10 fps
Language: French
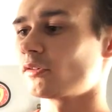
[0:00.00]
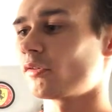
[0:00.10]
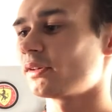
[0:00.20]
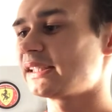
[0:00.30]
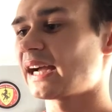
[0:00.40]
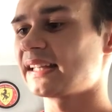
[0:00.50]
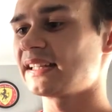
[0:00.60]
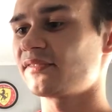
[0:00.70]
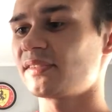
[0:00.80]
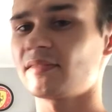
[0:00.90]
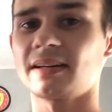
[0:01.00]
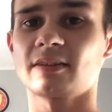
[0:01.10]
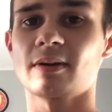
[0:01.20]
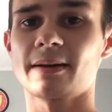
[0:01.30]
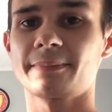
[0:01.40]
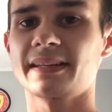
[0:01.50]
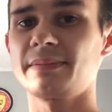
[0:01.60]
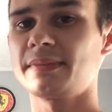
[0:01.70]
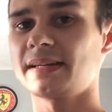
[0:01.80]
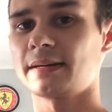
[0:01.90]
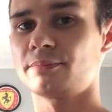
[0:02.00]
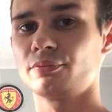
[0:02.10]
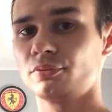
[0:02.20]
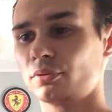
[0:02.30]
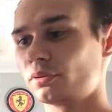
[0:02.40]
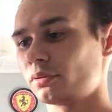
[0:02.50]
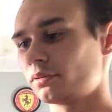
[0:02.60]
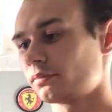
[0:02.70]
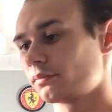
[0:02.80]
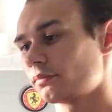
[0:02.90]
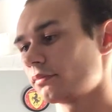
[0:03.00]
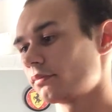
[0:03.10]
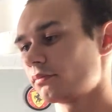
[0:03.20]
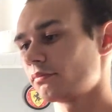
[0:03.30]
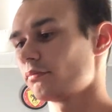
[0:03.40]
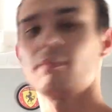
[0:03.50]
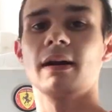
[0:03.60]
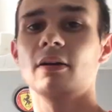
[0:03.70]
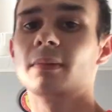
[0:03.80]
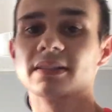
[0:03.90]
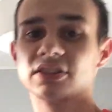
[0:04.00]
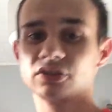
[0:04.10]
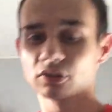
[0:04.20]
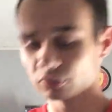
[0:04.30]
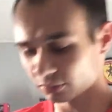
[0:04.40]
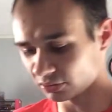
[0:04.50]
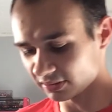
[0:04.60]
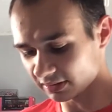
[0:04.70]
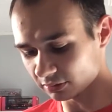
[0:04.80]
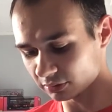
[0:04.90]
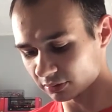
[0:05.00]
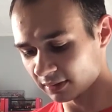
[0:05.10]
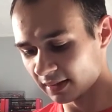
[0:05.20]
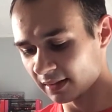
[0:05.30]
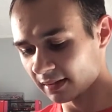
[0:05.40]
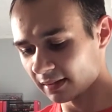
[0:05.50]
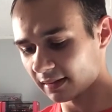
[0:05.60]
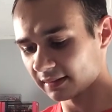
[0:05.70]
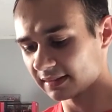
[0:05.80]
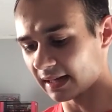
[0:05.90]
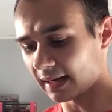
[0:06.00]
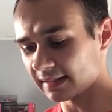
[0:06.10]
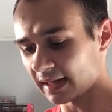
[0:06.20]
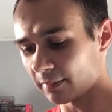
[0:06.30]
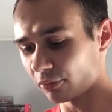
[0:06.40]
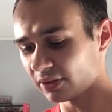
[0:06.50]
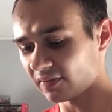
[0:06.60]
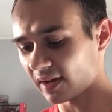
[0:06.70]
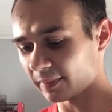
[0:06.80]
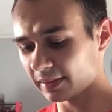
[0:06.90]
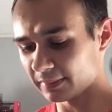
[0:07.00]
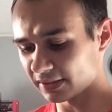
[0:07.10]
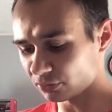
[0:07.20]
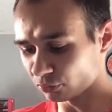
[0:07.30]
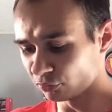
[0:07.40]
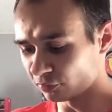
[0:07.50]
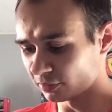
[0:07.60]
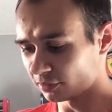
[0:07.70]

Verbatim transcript: Il y a un effet voilà, quoi, imprimé un peu euh, comme un t-shirt. Moi, je veux il y, a, un bon effet imprimé, je trouve.